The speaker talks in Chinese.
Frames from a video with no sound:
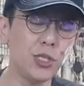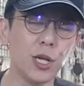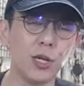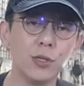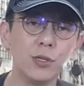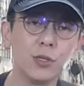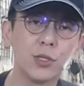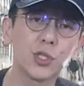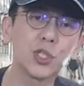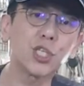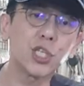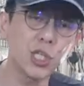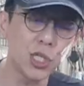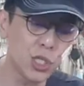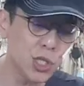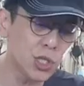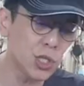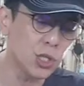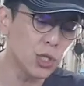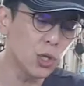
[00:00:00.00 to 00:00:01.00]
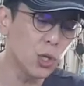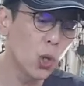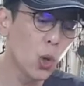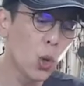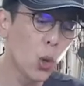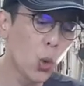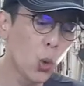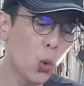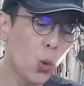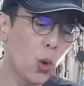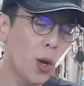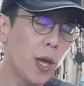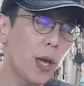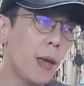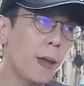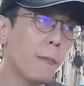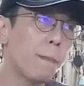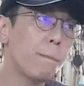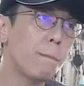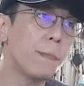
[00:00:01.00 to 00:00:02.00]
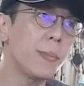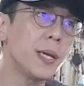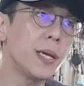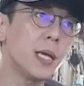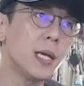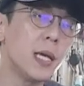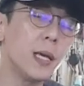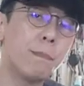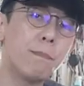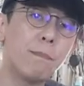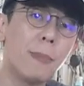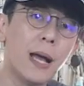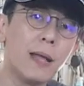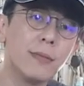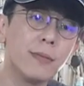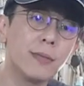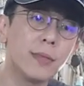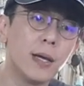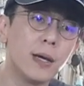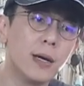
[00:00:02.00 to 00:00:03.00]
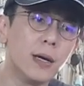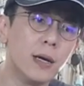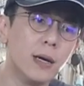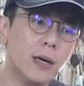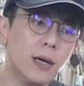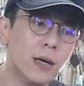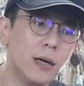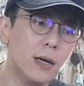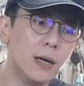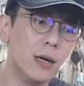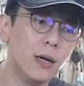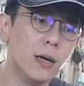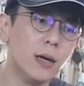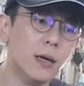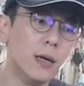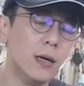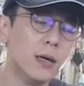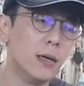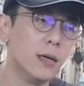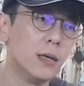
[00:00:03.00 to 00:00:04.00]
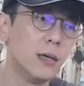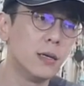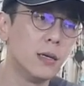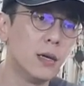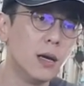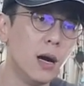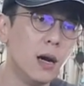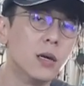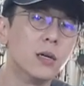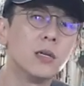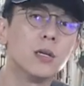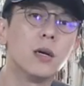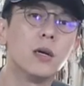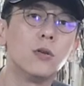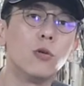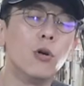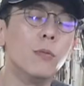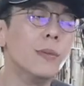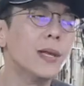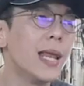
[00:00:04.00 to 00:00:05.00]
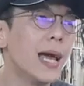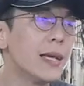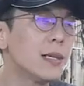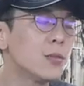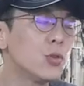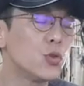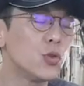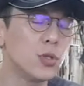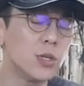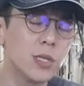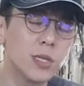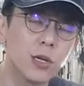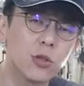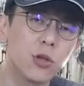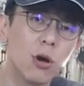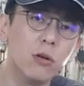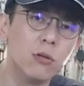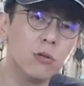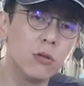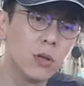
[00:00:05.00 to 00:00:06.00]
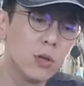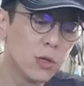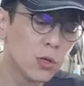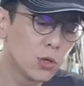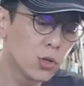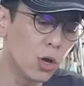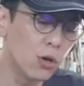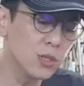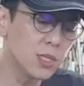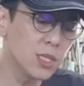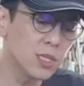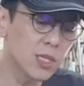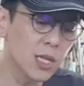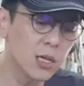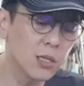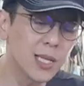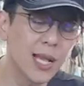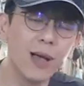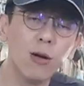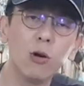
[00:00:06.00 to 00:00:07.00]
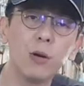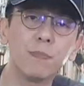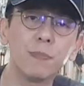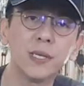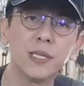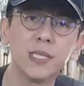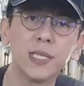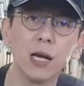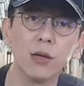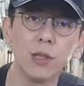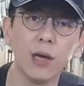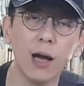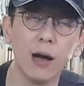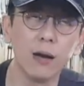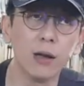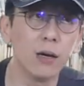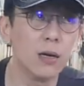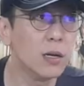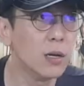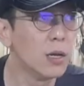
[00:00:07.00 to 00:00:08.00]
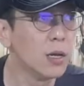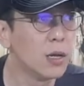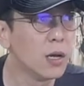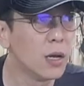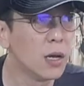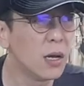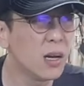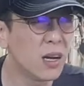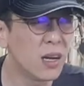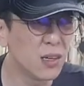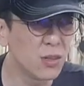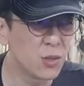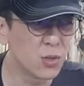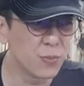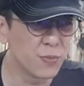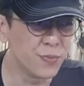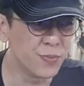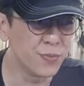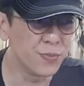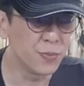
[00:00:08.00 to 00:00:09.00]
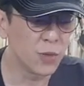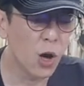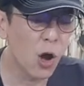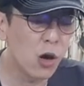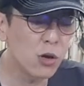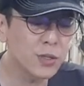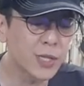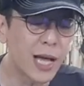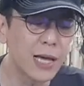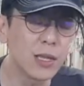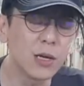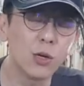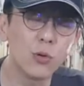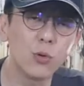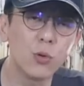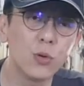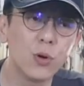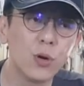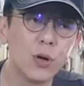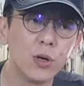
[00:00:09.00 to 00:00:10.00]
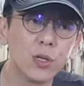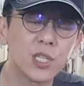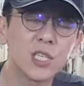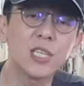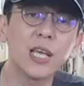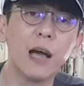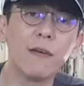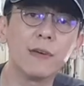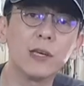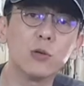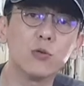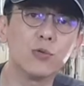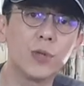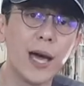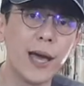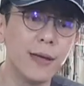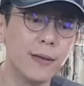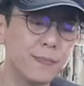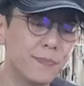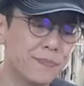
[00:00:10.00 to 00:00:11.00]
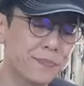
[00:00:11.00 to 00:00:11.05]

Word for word: 成其实会比一般的哦，我们来举一个同同级车舱会比较的好了。嗯，Honda 的呃 CR-V 五代。